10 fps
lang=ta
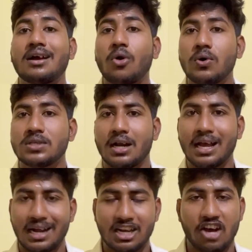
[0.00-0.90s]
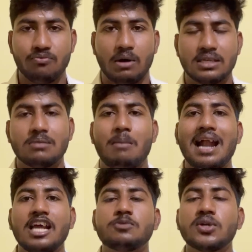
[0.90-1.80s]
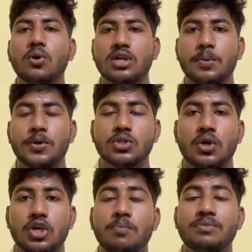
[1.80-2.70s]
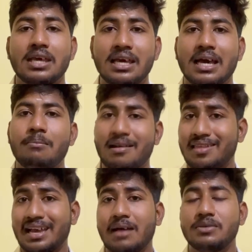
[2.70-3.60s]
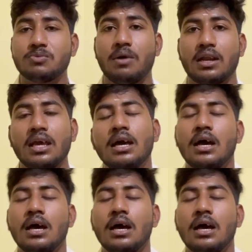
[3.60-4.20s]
க்ளோஸ் ஆன கட் ஆஃப் மார்க்ஸ் மேனேஜ்மெண்ட் கோட்டா பொறுத்த வரைக்கும் இங்க மற்ற கேம்பஸ் மாதிரி